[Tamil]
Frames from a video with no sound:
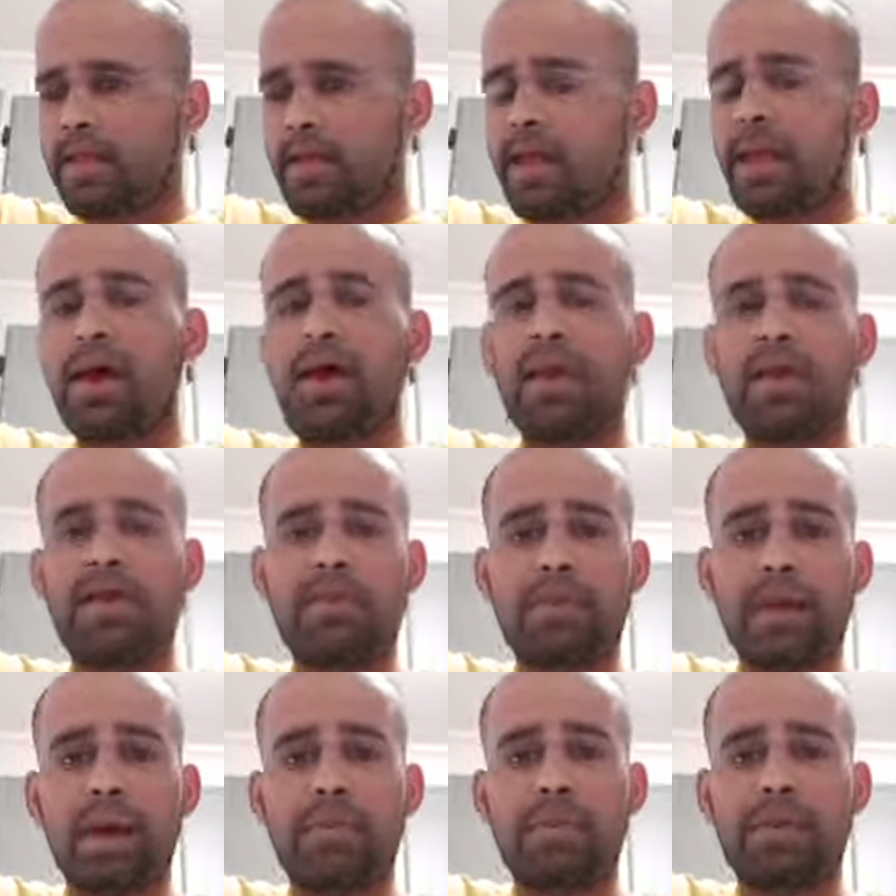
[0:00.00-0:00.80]

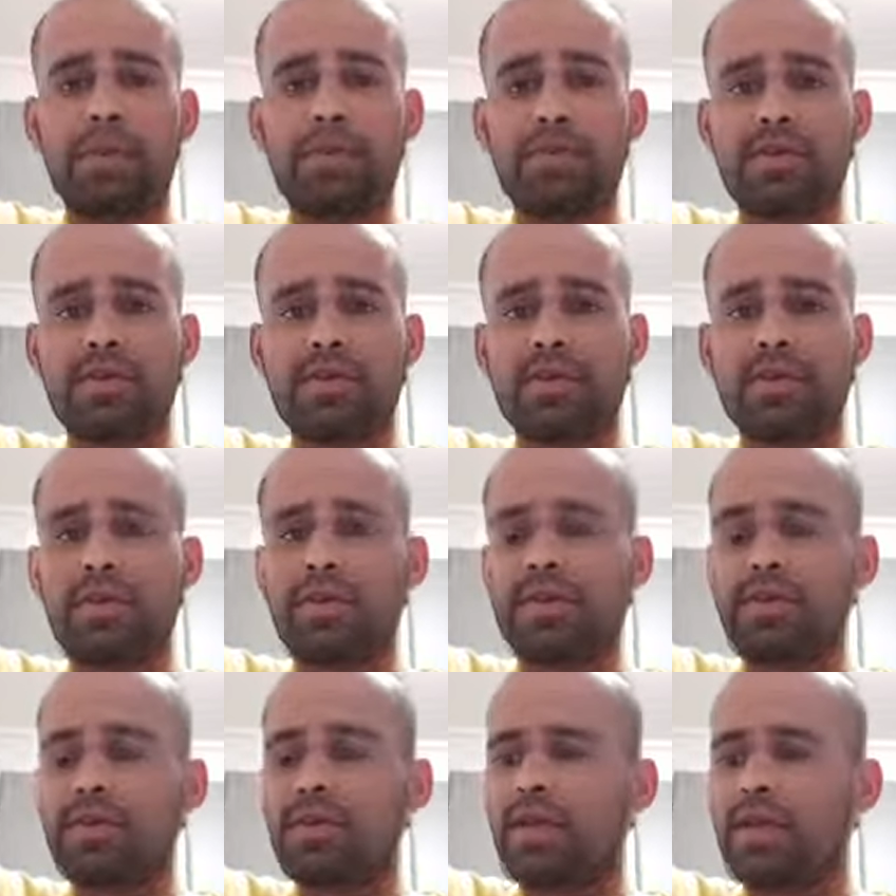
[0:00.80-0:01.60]
எல்லாரையும் சாப்பிட வச்சுட்டு
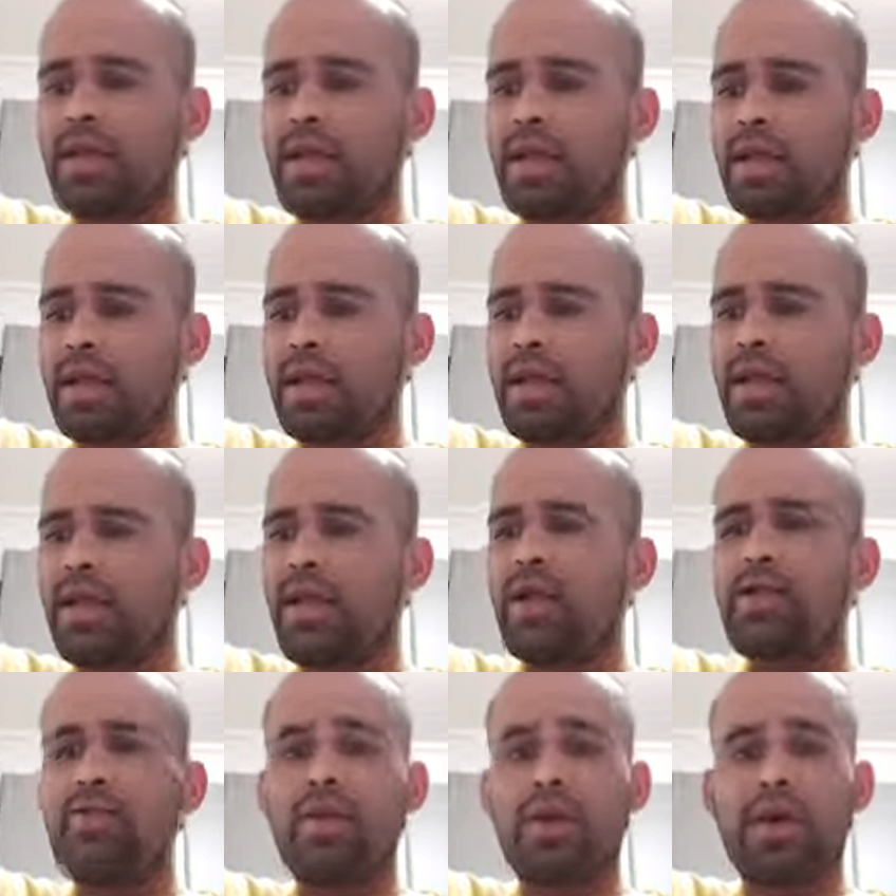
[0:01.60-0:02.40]

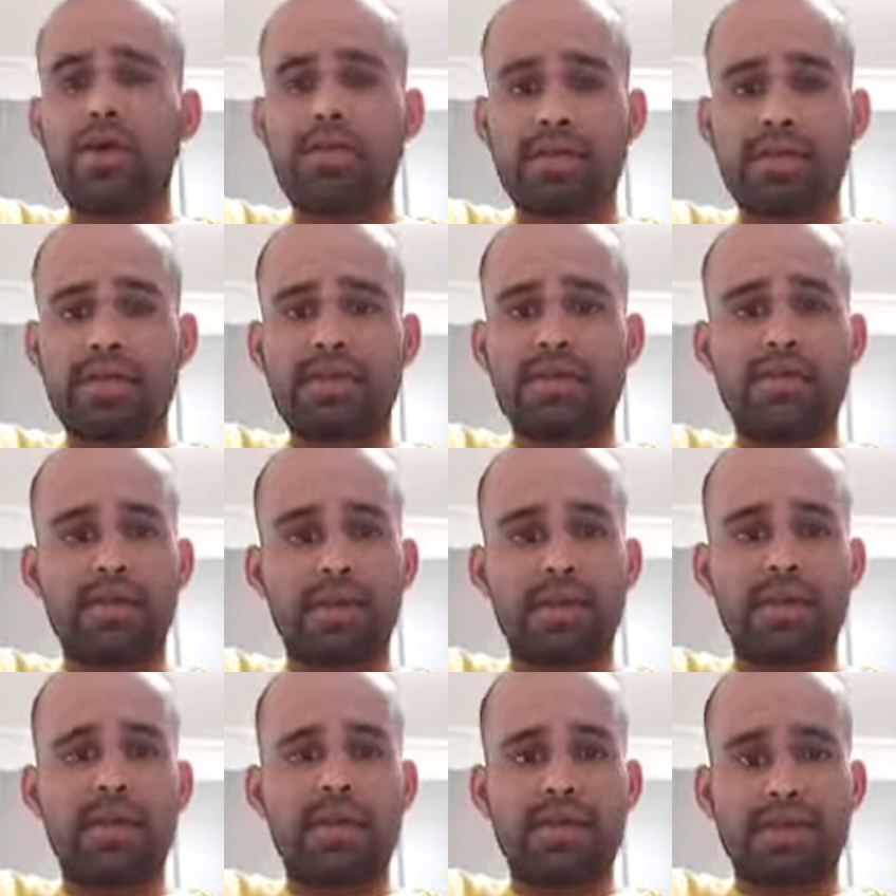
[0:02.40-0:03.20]
இருக்கக்கூடிய மிச்ச
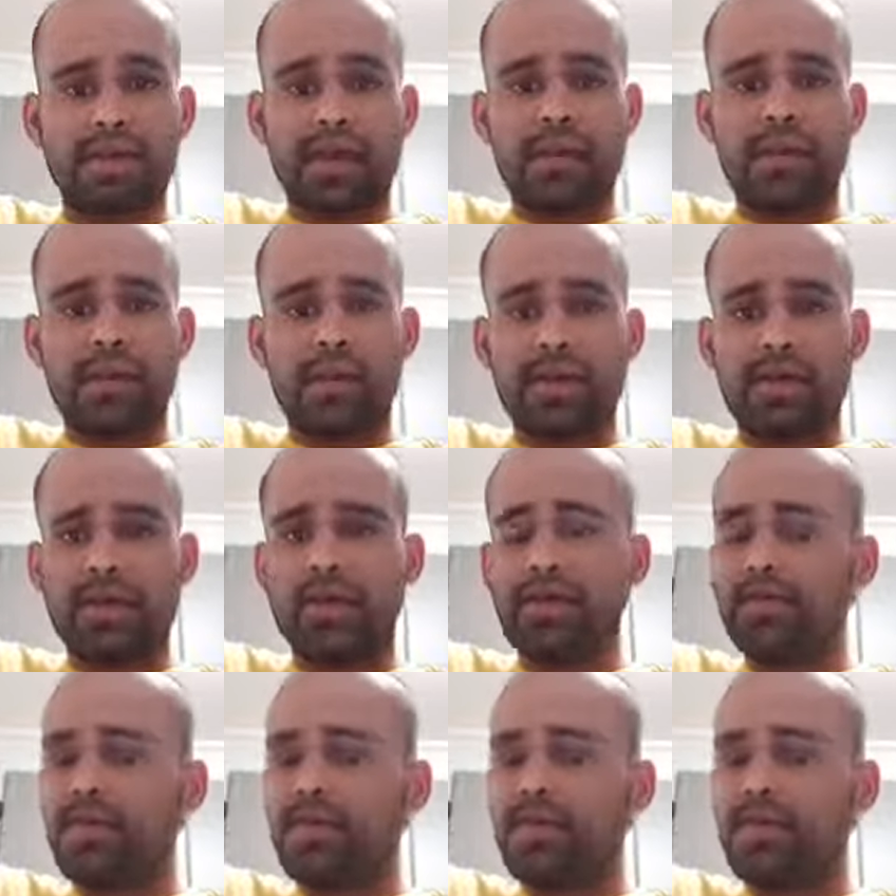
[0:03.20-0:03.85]
மீதியை சாப்பிட்டு